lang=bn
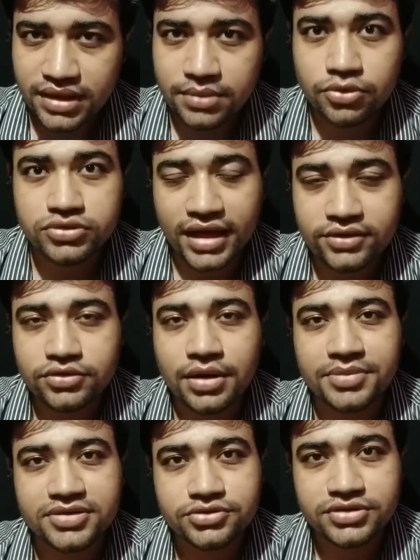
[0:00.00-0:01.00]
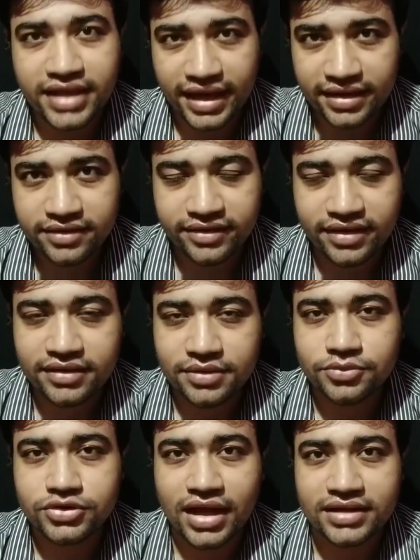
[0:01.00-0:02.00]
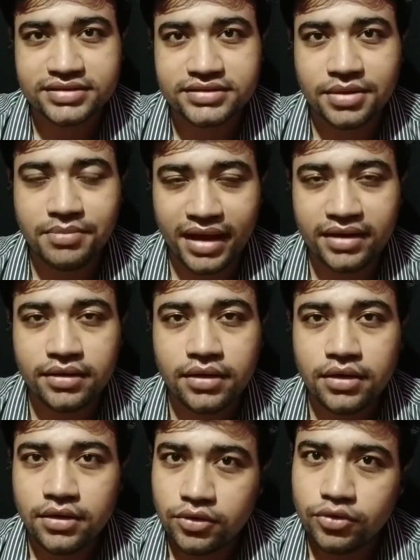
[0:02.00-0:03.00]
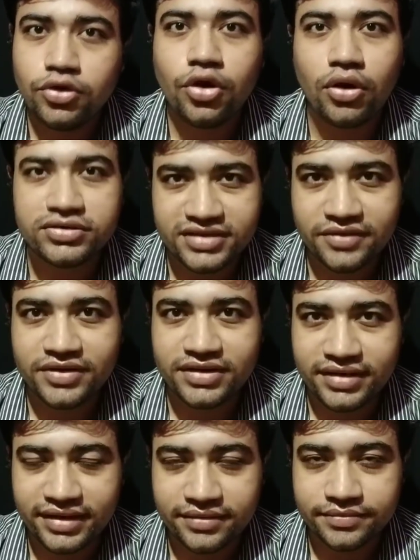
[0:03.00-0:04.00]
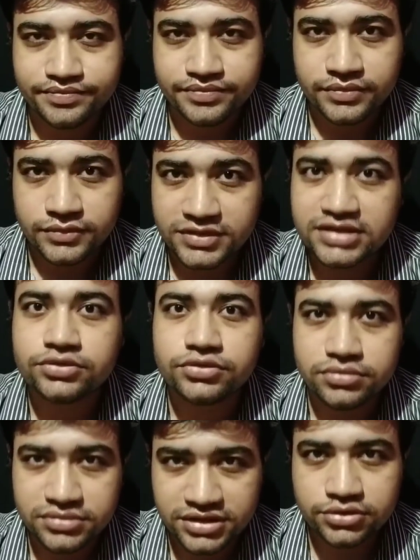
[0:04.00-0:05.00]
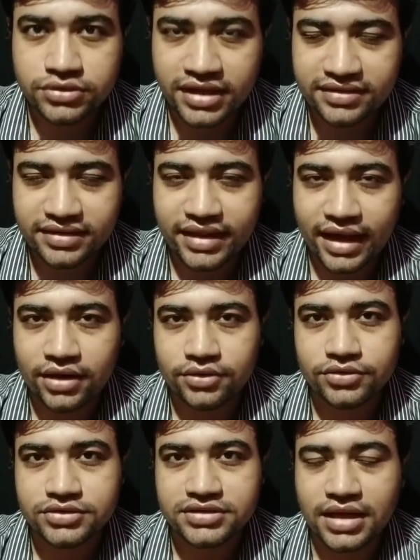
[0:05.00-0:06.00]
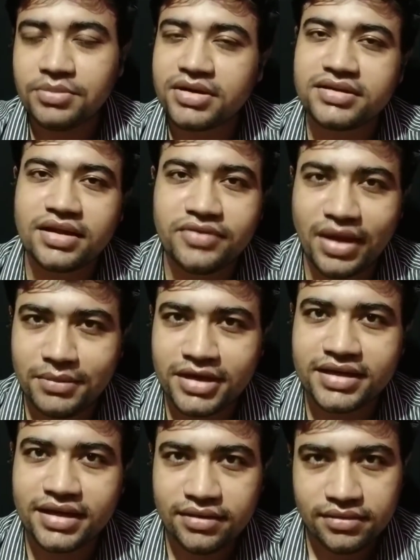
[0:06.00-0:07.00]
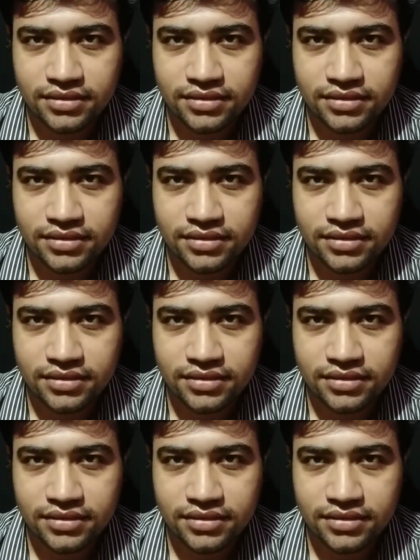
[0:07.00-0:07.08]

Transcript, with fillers: এবং তাই জন্য আপনি যদি দেখেন ট্রেলারটার মধ্যে আসে যে ম্যান হু লস্ট এভরিথিং যিশুর যিশুর ক্ষেত্রে দেখানো হয়েছে তার মানে তার ফ্যামিলিকে